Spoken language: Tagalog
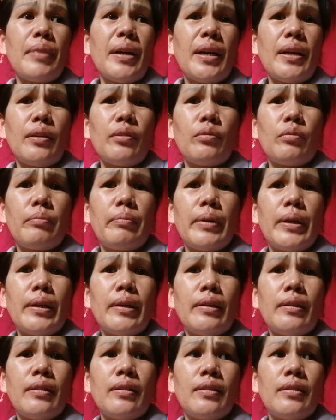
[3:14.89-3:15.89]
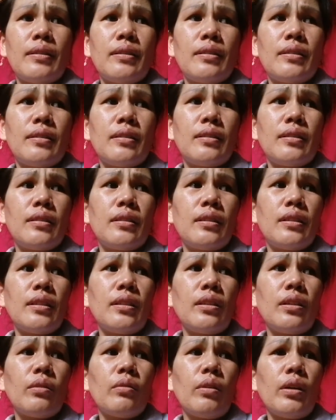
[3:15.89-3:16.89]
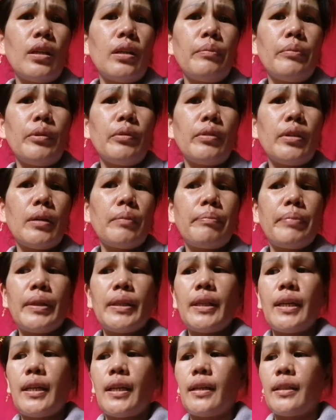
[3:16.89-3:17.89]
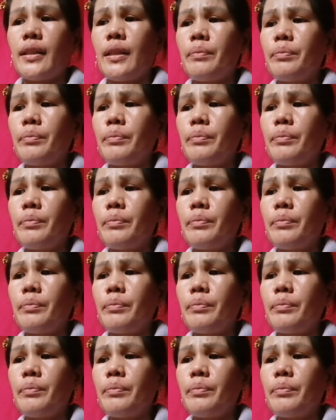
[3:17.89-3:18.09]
Paano ba? Hindi ko alam yung nagpadala.